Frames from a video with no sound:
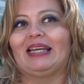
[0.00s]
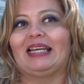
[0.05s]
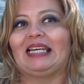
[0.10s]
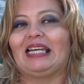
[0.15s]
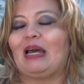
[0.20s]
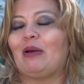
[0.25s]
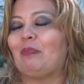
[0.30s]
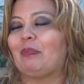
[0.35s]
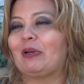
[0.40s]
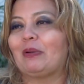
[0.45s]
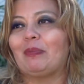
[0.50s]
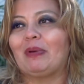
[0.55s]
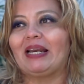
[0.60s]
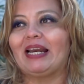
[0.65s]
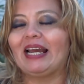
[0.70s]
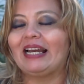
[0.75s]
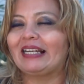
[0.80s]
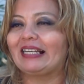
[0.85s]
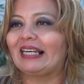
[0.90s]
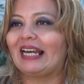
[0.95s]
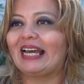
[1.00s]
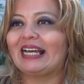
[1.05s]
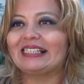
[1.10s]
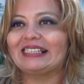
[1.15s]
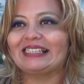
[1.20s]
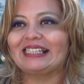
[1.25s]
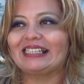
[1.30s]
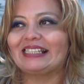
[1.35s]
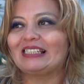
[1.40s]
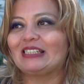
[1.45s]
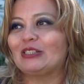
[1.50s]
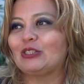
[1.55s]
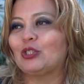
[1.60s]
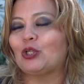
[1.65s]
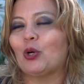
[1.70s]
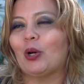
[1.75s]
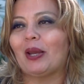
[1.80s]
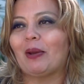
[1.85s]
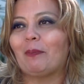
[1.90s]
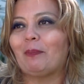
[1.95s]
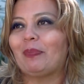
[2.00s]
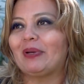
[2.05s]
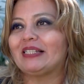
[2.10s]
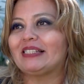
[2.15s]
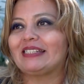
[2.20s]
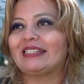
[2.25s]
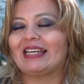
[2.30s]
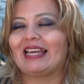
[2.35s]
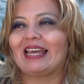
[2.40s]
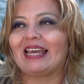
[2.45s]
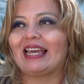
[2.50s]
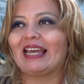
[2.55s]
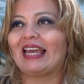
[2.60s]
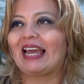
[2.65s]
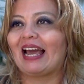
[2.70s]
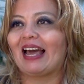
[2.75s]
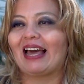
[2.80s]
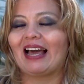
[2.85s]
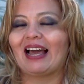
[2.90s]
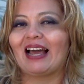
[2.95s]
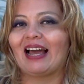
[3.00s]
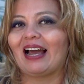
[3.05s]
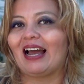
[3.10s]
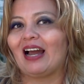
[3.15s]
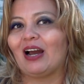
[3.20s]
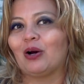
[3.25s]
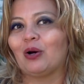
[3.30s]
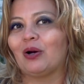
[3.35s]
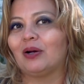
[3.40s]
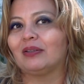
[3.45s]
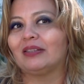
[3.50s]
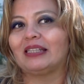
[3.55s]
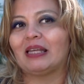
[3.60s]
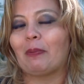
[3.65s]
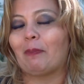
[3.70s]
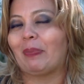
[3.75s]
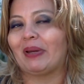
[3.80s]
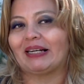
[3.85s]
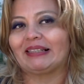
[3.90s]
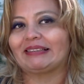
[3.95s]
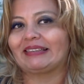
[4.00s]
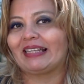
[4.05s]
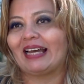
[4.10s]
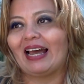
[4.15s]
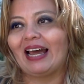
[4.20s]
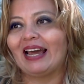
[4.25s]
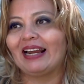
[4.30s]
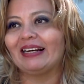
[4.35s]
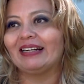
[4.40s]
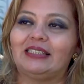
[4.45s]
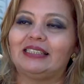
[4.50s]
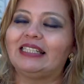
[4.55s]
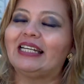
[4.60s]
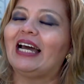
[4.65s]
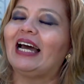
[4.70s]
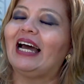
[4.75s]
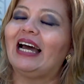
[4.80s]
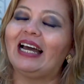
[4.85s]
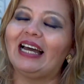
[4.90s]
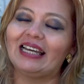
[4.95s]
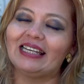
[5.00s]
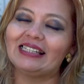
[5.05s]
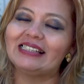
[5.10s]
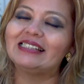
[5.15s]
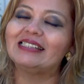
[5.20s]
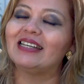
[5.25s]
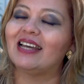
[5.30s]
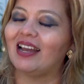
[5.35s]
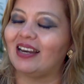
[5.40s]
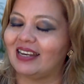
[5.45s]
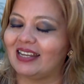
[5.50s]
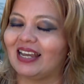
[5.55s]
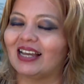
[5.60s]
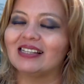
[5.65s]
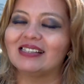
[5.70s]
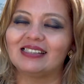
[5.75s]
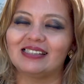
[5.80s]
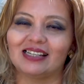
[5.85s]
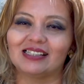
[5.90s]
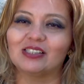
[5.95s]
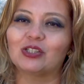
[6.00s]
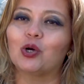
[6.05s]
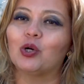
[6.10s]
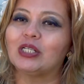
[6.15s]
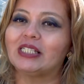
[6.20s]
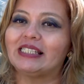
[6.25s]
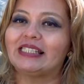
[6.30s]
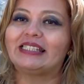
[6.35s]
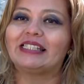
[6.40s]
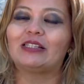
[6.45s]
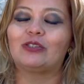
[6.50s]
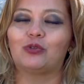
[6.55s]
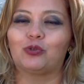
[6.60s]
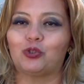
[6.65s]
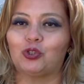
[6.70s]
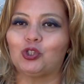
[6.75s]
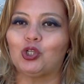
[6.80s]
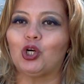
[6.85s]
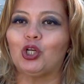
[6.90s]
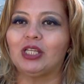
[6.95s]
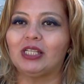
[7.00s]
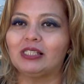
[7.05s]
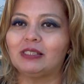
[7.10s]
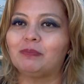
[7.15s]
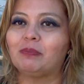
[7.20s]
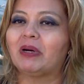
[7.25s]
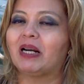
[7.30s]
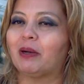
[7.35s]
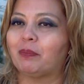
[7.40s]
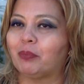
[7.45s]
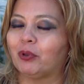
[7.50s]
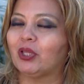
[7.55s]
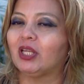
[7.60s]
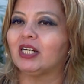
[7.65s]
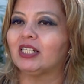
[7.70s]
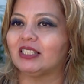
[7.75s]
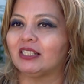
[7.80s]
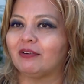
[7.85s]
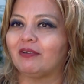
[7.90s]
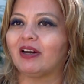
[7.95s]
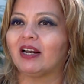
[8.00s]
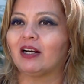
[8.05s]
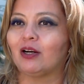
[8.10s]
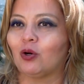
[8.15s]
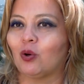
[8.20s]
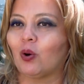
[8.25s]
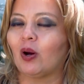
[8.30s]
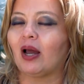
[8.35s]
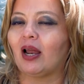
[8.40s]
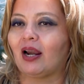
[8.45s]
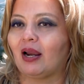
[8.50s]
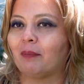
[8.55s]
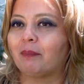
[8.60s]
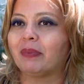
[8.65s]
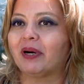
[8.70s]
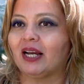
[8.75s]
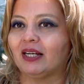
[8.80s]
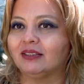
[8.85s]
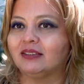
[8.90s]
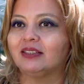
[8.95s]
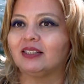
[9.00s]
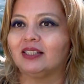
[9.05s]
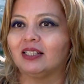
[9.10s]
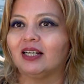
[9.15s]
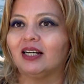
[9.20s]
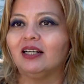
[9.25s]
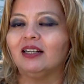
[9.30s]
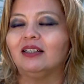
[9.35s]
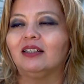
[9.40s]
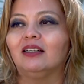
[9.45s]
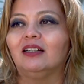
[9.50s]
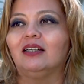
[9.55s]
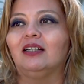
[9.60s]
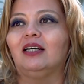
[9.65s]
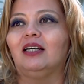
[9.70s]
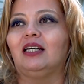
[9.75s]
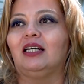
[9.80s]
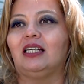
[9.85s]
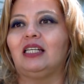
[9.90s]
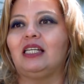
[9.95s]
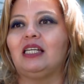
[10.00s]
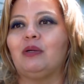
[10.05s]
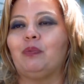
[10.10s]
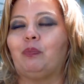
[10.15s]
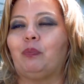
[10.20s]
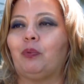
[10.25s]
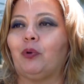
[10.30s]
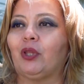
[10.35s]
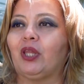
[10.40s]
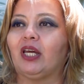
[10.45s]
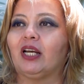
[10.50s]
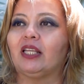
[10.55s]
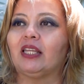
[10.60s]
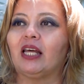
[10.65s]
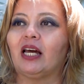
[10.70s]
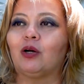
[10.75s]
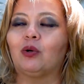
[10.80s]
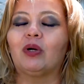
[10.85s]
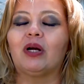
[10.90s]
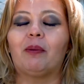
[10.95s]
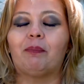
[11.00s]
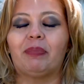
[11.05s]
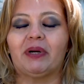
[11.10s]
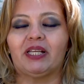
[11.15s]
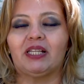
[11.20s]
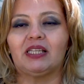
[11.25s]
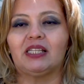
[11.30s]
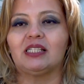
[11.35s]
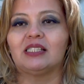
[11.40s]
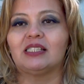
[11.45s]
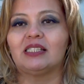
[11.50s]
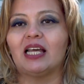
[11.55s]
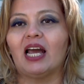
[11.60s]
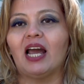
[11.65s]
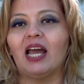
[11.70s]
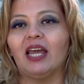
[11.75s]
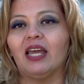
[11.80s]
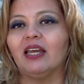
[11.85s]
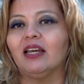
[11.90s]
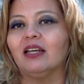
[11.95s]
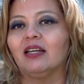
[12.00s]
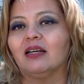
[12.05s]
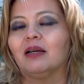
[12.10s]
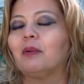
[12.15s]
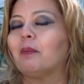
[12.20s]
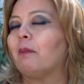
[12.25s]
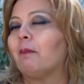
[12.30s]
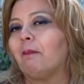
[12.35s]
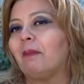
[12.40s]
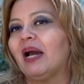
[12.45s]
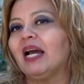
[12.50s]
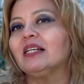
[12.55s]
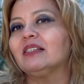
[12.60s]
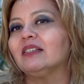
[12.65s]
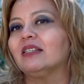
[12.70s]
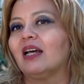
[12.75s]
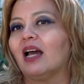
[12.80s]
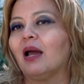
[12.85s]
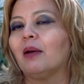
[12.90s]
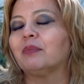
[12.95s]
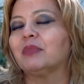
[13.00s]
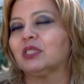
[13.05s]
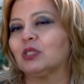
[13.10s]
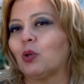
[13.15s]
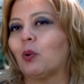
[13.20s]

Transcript: las primeras clases yo empecé a, despertar, ya hice alianzas con instituciones para poder llevarlo a la práctica y poder dar un aprendizaje más a mis